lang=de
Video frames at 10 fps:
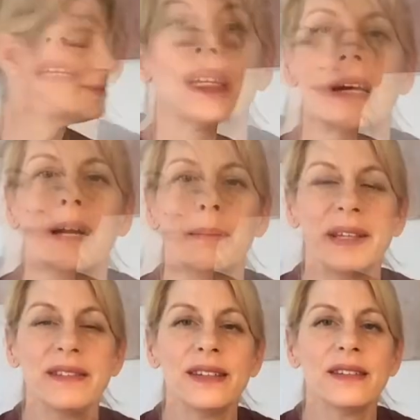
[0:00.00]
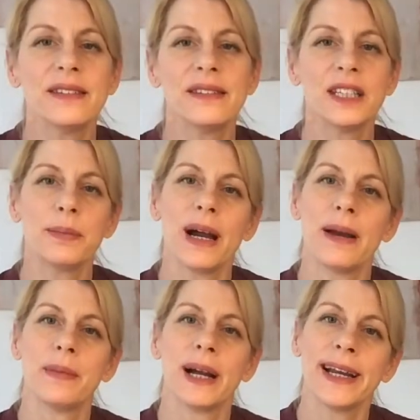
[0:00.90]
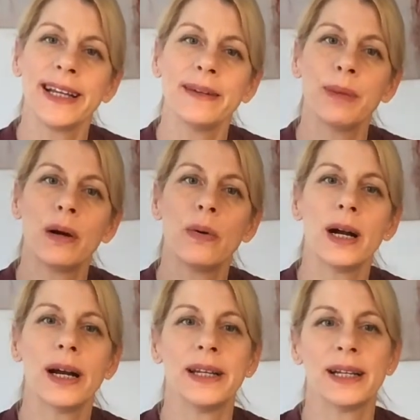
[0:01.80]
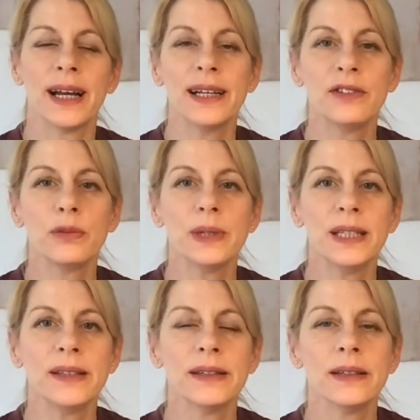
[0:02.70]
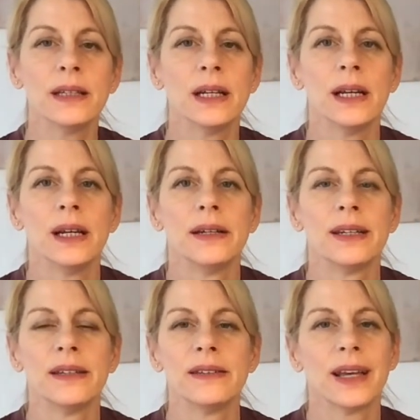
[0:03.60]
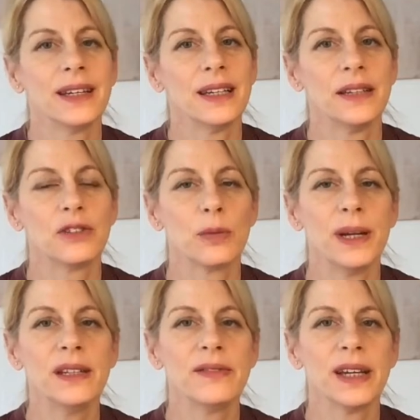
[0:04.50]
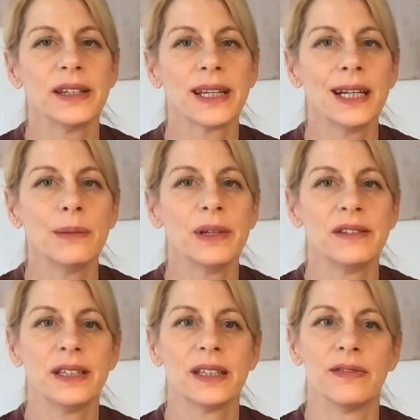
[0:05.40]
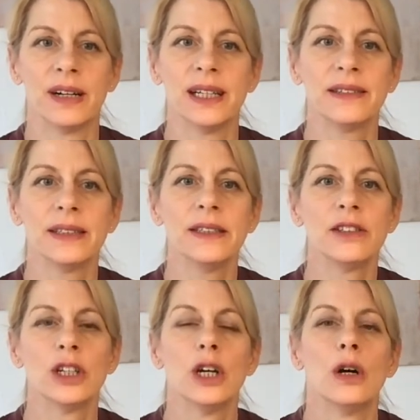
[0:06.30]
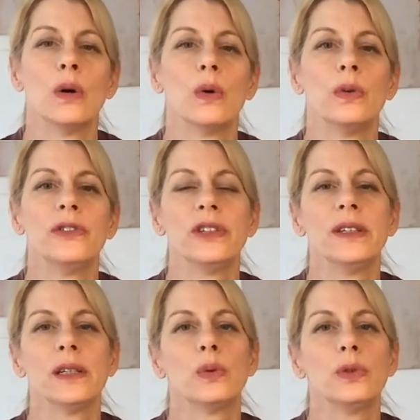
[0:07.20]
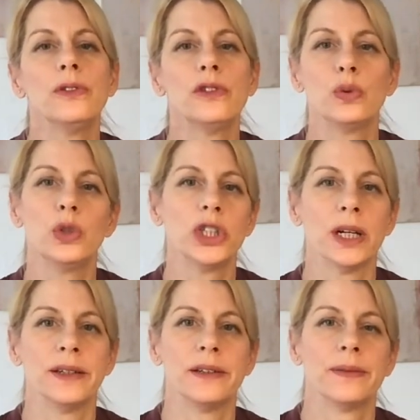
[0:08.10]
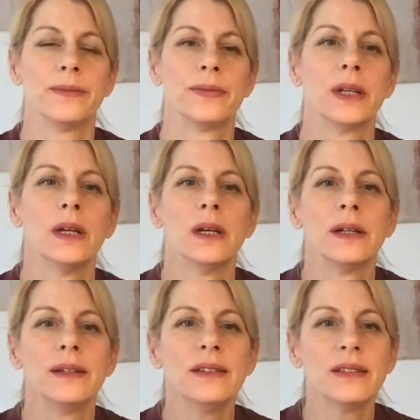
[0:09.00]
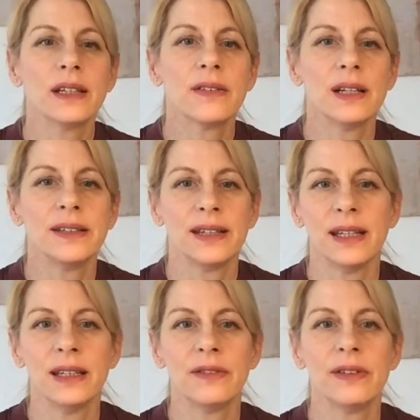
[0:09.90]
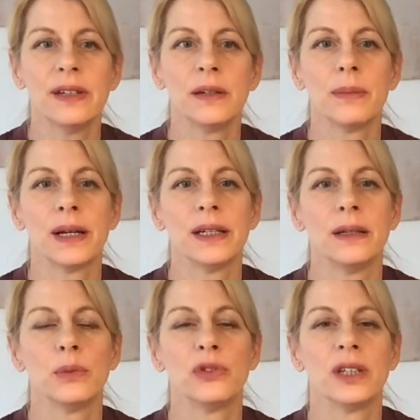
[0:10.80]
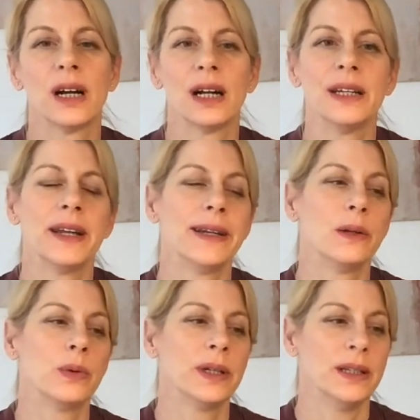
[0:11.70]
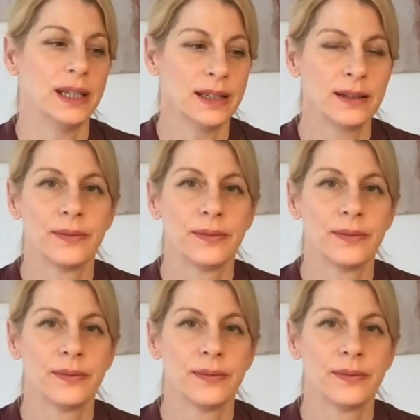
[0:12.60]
Am besten ist es, sich bei einem Geigenbauer eine Geige zu mieten, denn seine Instrumente werden regelmäßig gewartet und sind in gutem Zustand. Diese Qualität findet man in musikalen Handlungen nicht.